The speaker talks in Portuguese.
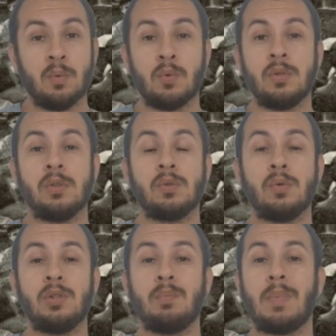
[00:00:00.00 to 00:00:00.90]

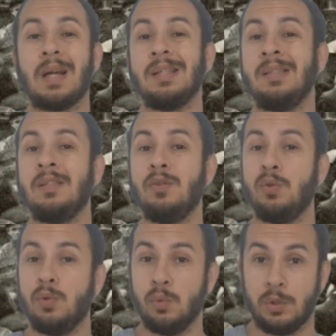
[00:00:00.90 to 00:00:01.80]
condições mais
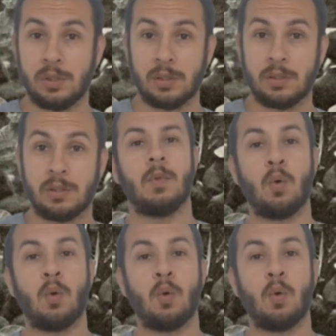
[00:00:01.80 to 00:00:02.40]
injustas.